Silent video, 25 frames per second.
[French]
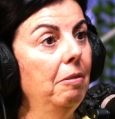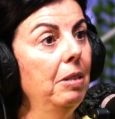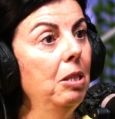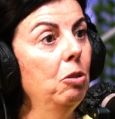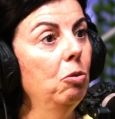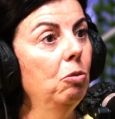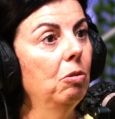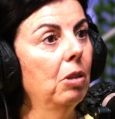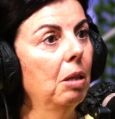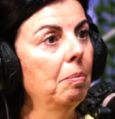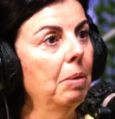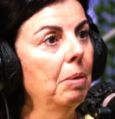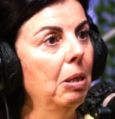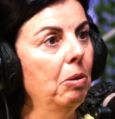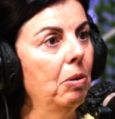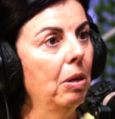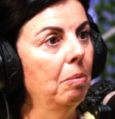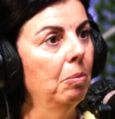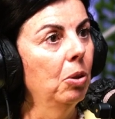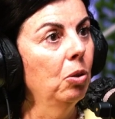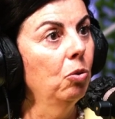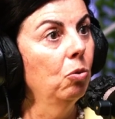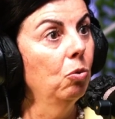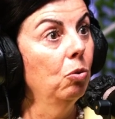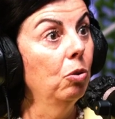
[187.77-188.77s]
vitre s'ouvrait
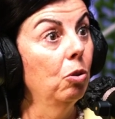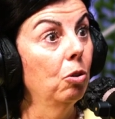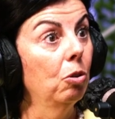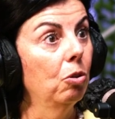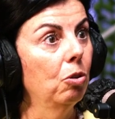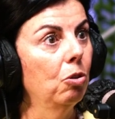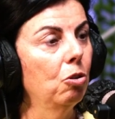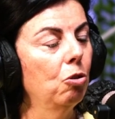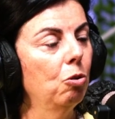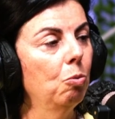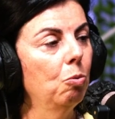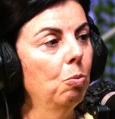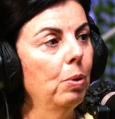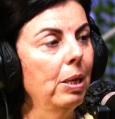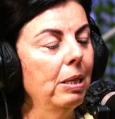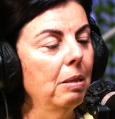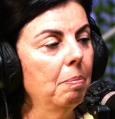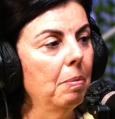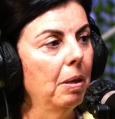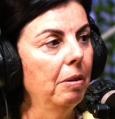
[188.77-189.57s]
manuellement, donc euh, je baisse